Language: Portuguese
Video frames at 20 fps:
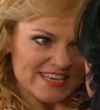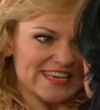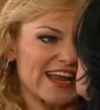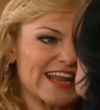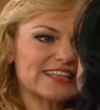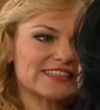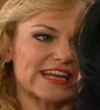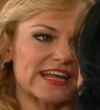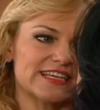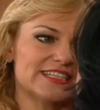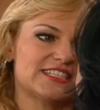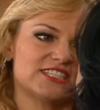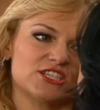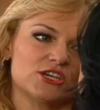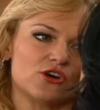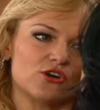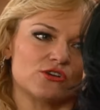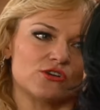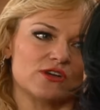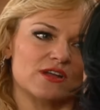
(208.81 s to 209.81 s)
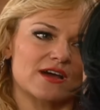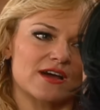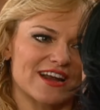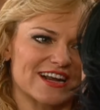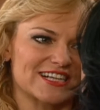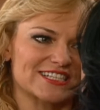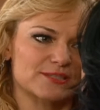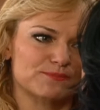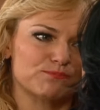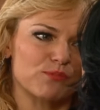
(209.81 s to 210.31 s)
E a traição,
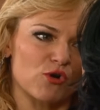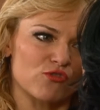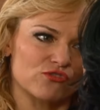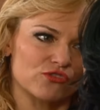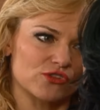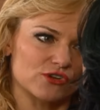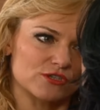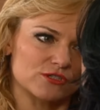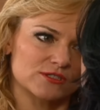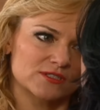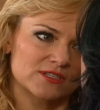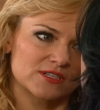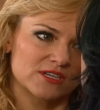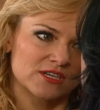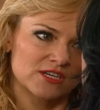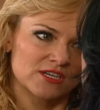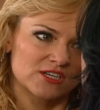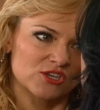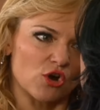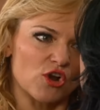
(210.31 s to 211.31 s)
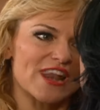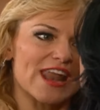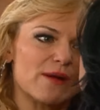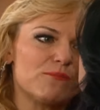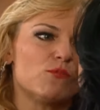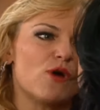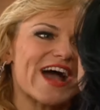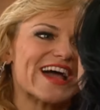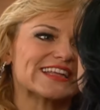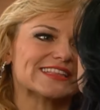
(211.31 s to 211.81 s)
eu respondo com a